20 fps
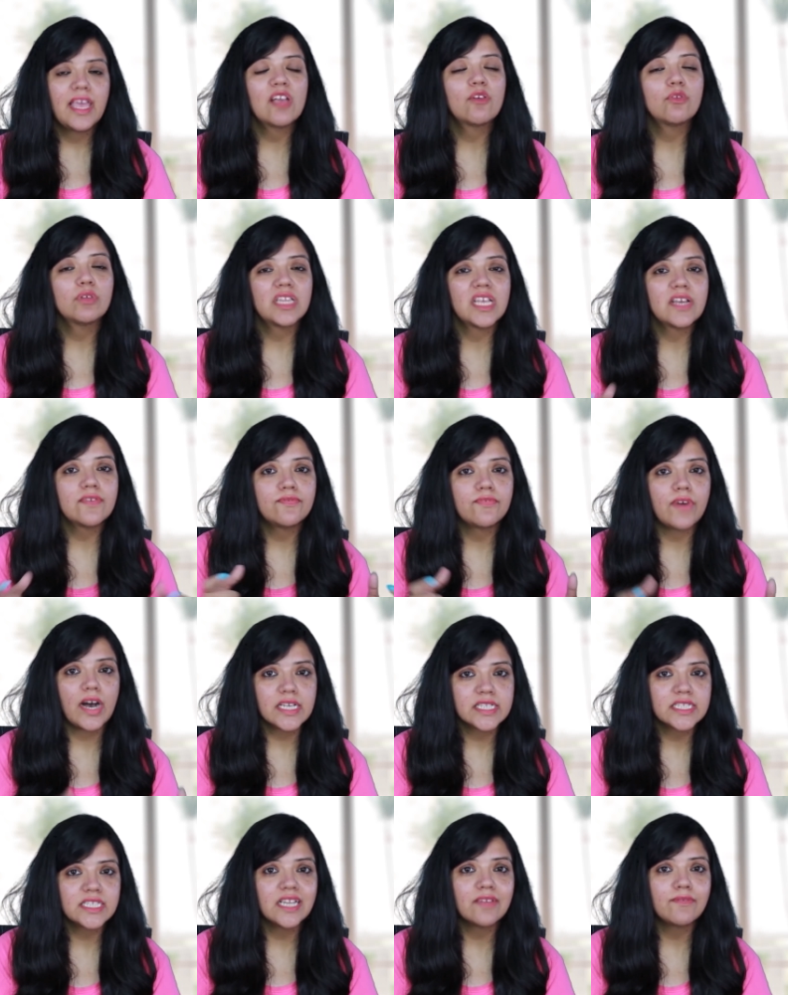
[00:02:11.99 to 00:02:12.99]
एक होती है
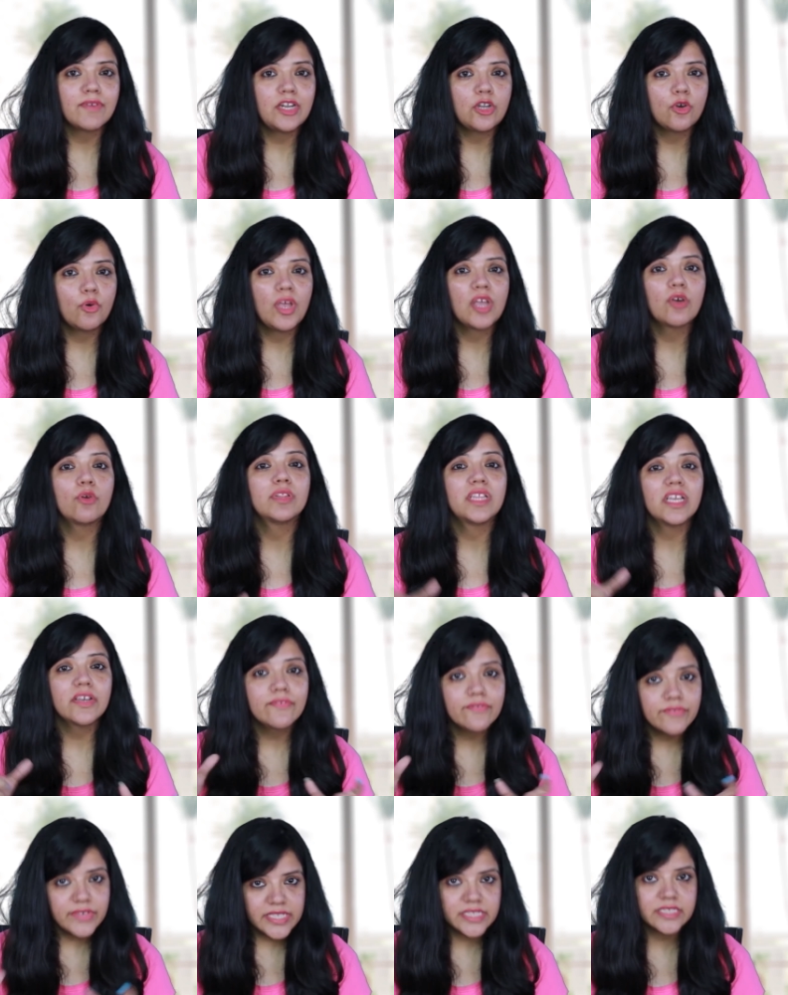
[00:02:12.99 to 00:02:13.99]
फास्टिंग विंडो एक होती
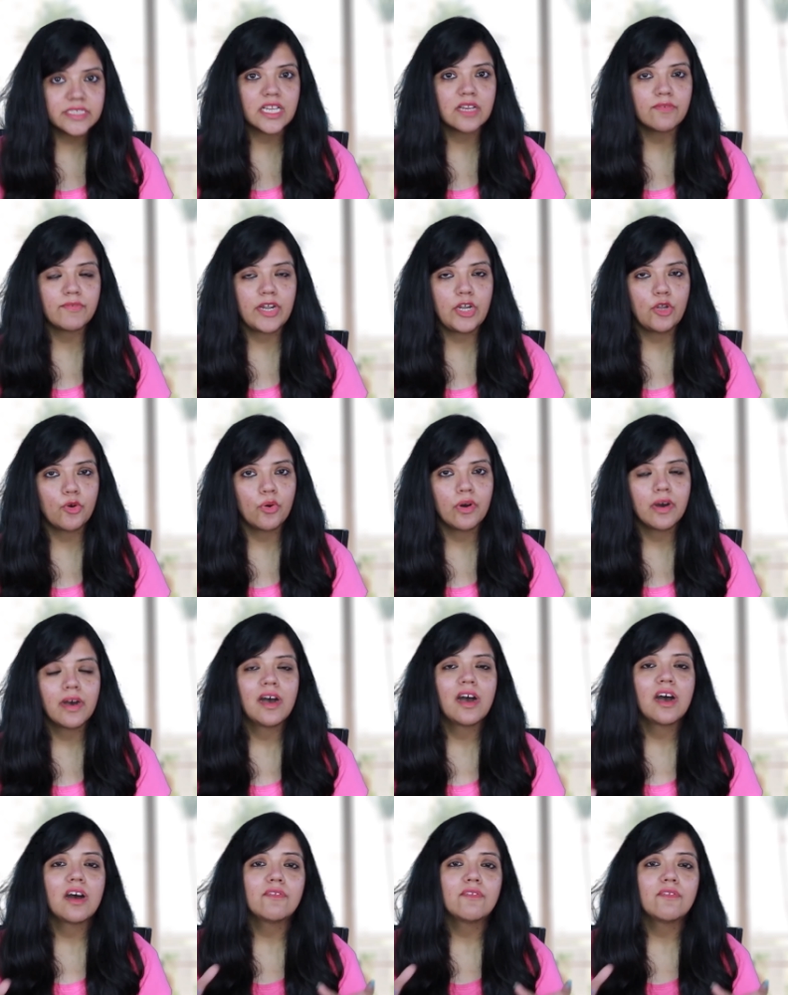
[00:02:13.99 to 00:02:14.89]
है फीसटिंग विंडो